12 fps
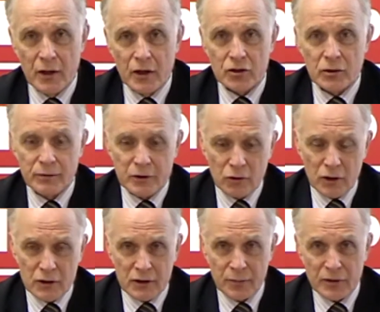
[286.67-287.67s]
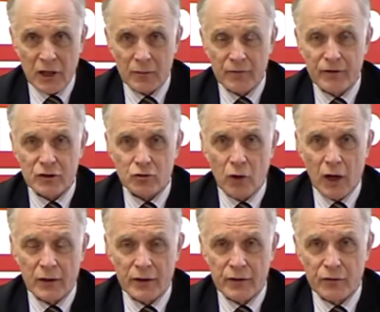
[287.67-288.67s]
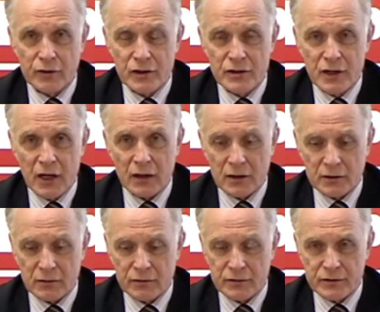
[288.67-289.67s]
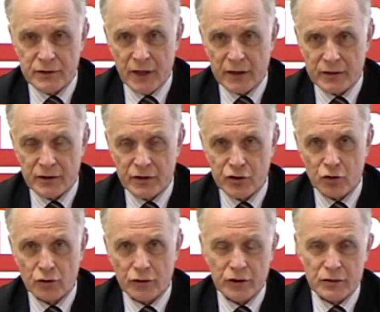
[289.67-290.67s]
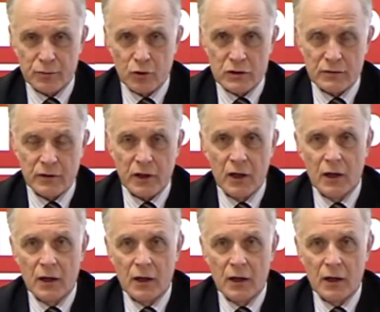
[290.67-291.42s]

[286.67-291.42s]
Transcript: И чтобы не только капитал бы виртуальный, его нельзя как-то вот снять со счета и использовать